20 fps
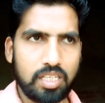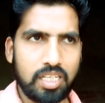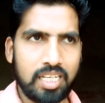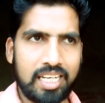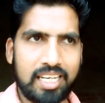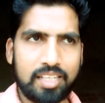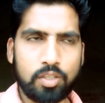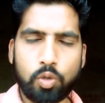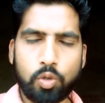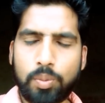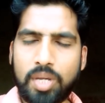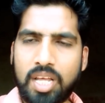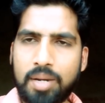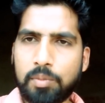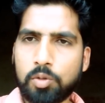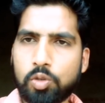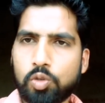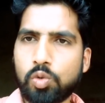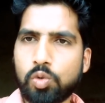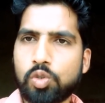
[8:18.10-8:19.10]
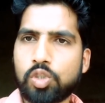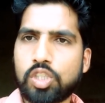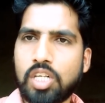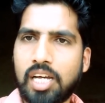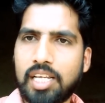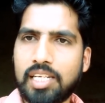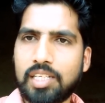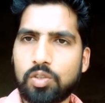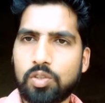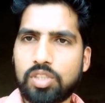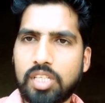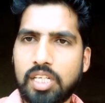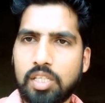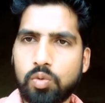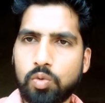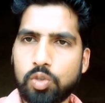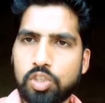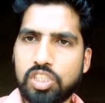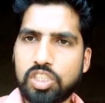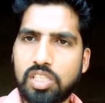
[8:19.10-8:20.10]
अगर दोपहर में उसको कुछ खाना होता है
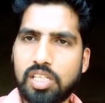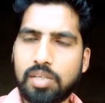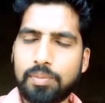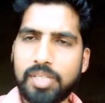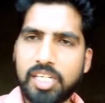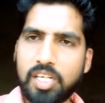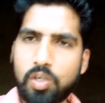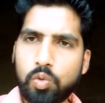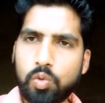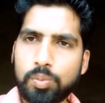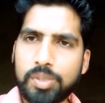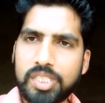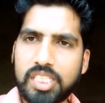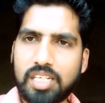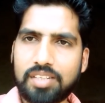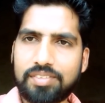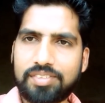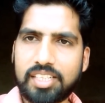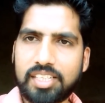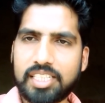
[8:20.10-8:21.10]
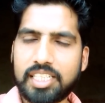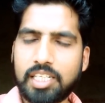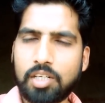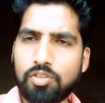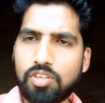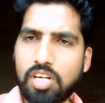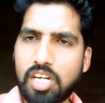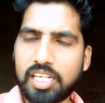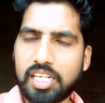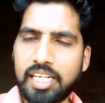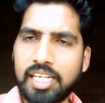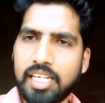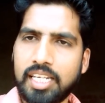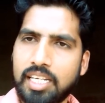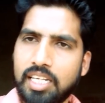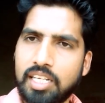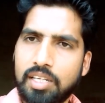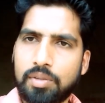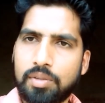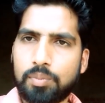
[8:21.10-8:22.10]
तो वो सीधा मेरे रूम की तरफ आती है और वहाँ के
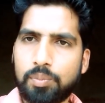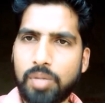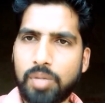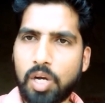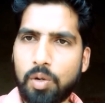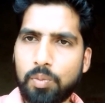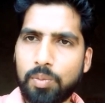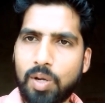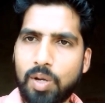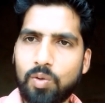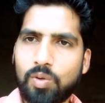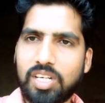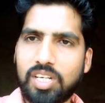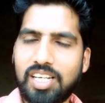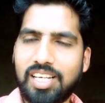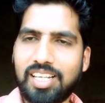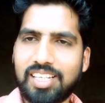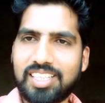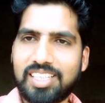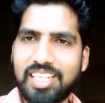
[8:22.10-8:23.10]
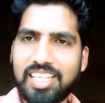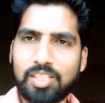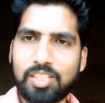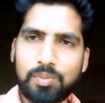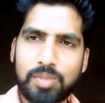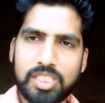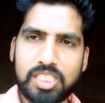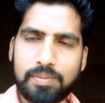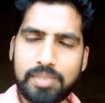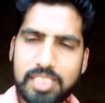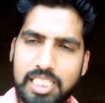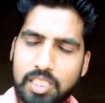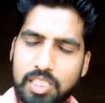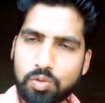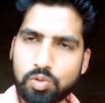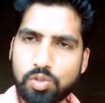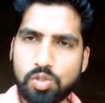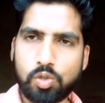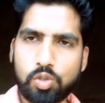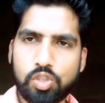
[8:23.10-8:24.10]
म्याऊ म्याऊ करने लगती है तो मैं समझ जाता
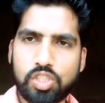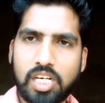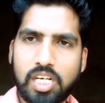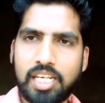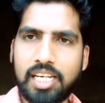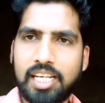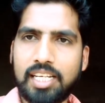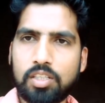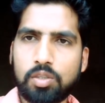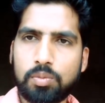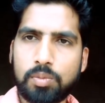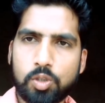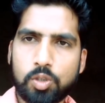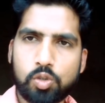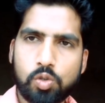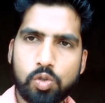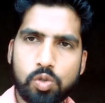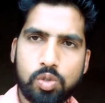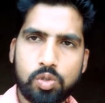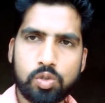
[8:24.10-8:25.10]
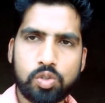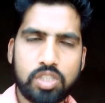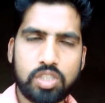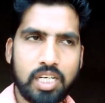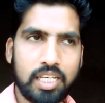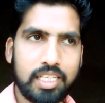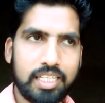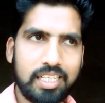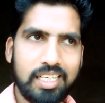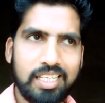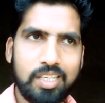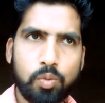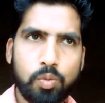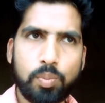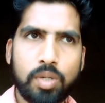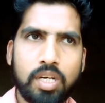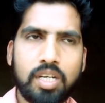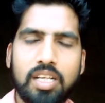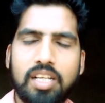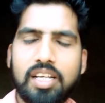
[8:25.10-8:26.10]
हूँ उसको कुछ खाना है तो मैं उसको कुछ खाने के लिए
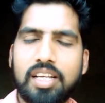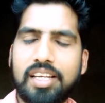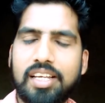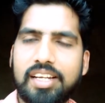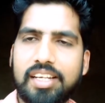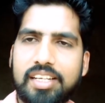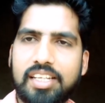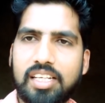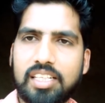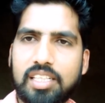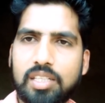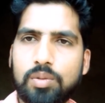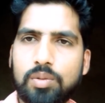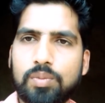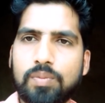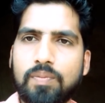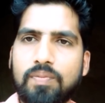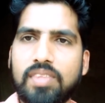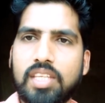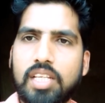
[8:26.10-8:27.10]
ऊपर रख आता हूँ